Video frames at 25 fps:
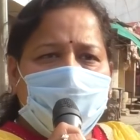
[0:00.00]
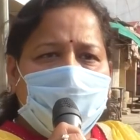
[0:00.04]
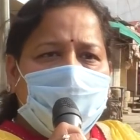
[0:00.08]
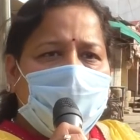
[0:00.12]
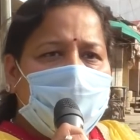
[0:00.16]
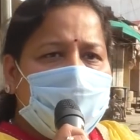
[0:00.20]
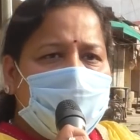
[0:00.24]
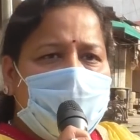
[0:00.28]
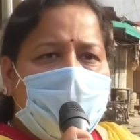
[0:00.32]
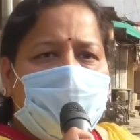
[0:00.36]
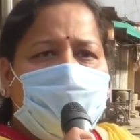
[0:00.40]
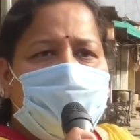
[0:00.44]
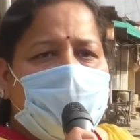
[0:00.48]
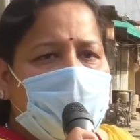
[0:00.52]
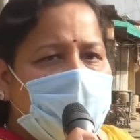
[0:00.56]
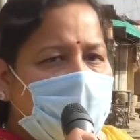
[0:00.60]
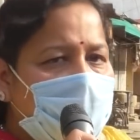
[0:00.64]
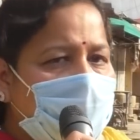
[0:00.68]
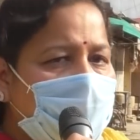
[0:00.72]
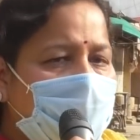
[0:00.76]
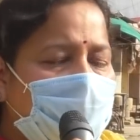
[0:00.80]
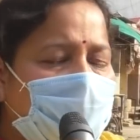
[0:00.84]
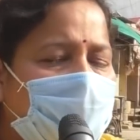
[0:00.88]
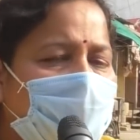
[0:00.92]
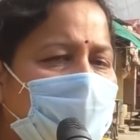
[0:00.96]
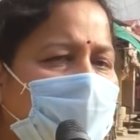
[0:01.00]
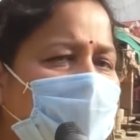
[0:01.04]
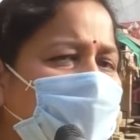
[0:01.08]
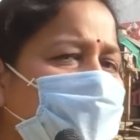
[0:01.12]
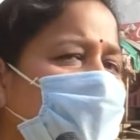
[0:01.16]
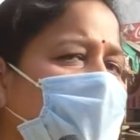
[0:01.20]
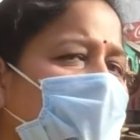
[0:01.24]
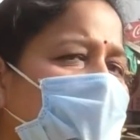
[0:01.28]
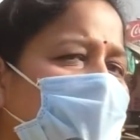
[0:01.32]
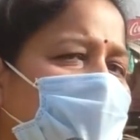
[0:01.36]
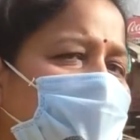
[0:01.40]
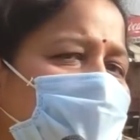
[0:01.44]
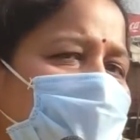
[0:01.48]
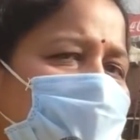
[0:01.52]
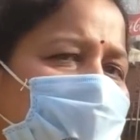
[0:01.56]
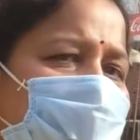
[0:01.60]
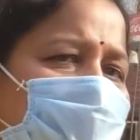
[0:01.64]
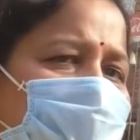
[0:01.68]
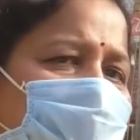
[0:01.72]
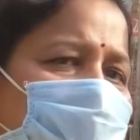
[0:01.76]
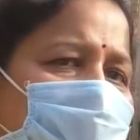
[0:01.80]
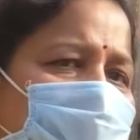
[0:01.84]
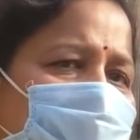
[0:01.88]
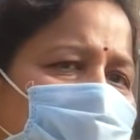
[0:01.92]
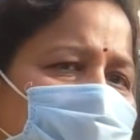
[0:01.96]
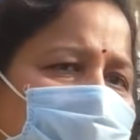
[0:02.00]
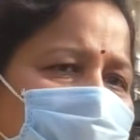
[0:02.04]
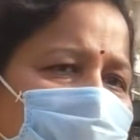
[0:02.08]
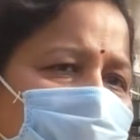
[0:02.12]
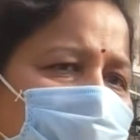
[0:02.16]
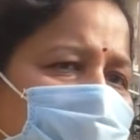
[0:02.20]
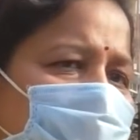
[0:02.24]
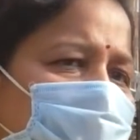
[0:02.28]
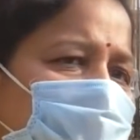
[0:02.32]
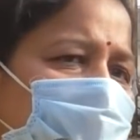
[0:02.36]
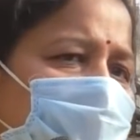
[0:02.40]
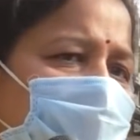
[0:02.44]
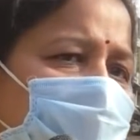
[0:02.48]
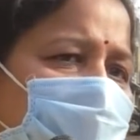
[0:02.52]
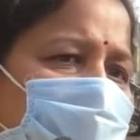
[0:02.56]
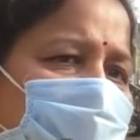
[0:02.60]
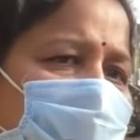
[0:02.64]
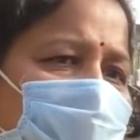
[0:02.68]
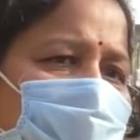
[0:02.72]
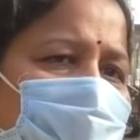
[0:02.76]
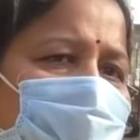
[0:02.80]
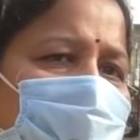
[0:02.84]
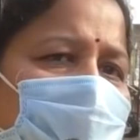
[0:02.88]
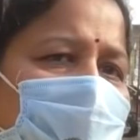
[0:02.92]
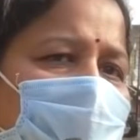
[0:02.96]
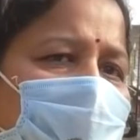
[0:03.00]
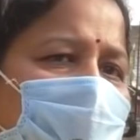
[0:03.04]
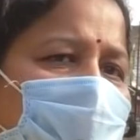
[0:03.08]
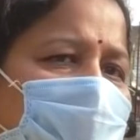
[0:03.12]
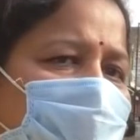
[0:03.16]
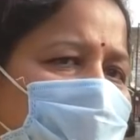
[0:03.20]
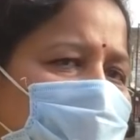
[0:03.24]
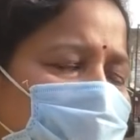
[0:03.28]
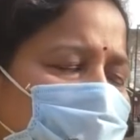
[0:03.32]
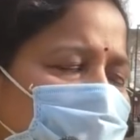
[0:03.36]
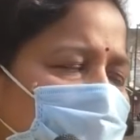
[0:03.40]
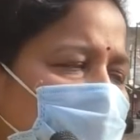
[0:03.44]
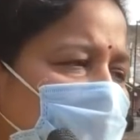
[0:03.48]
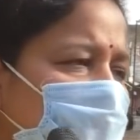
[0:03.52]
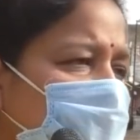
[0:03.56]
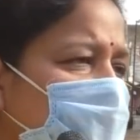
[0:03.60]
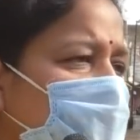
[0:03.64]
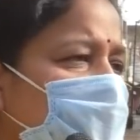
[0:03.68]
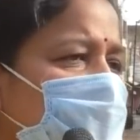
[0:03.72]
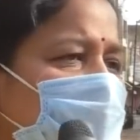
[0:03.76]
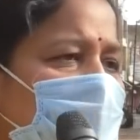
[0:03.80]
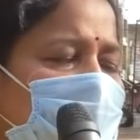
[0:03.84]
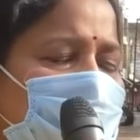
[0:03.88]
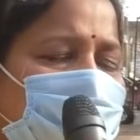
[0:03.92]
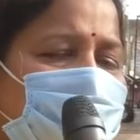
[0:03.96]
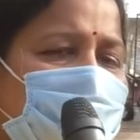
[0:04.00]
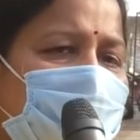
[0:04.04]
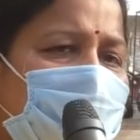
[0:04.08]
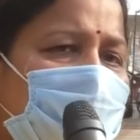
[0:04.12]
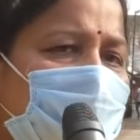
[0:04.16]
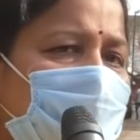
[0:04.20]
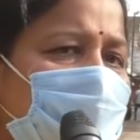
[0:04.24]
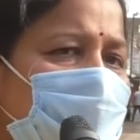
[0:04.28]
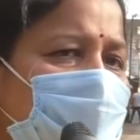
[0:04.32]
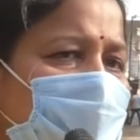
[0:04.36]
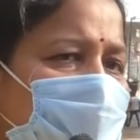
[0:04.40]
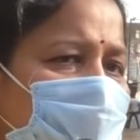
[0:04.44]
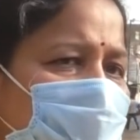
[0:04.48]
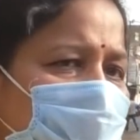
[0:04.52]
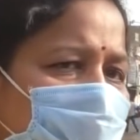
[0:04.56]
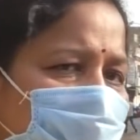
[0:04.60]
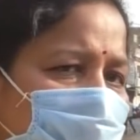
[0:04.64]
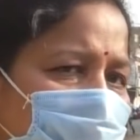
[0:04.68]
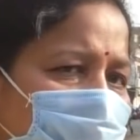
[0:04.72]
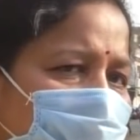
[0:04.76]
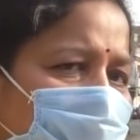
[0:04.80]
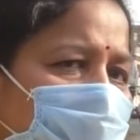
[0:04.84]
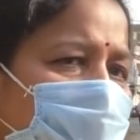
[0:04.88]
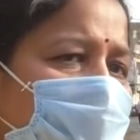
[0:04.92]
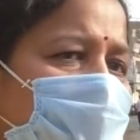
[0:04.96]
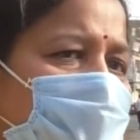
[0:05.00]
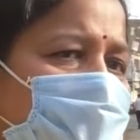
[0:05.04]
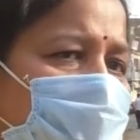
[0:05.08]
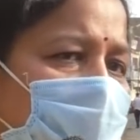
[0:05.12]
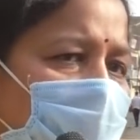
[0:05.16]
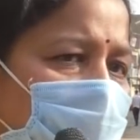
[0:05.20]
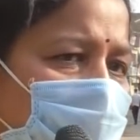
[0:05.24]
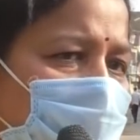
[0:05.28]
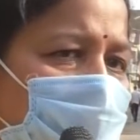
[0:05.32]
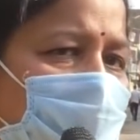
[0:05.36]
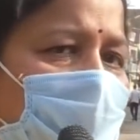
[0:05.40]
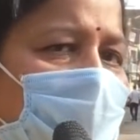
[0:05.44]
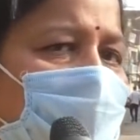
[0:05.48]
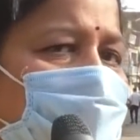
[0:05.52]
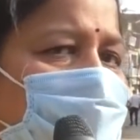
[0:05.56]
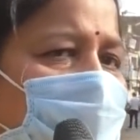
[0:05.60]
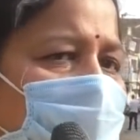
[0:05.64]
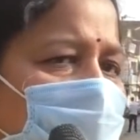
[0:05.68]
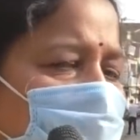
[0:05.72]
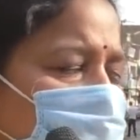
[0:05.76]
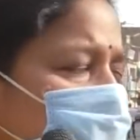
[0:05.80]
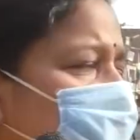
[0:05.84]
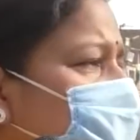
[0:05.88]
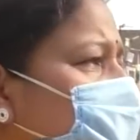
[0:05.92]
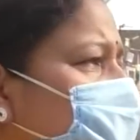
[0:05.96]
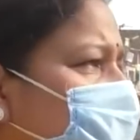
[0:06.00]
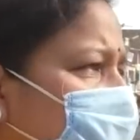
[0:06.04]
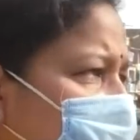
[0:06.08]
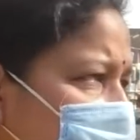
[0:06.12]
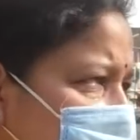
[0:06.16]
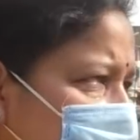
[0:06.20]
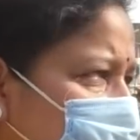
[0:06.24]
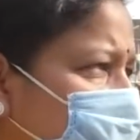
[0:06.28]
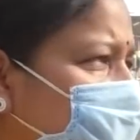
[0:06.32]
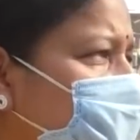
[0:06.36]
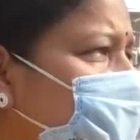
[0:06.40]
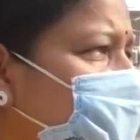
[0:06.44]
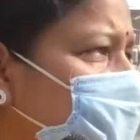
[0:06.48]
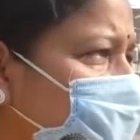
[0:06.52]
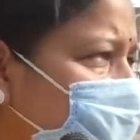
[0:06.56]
खतरा बना रहेगा तो ये ज़रूरी है कि जब जैसे ट्रांसपोर्टेशन शुरू हुए मान लो कल परसों से ट्रांसपोर्ट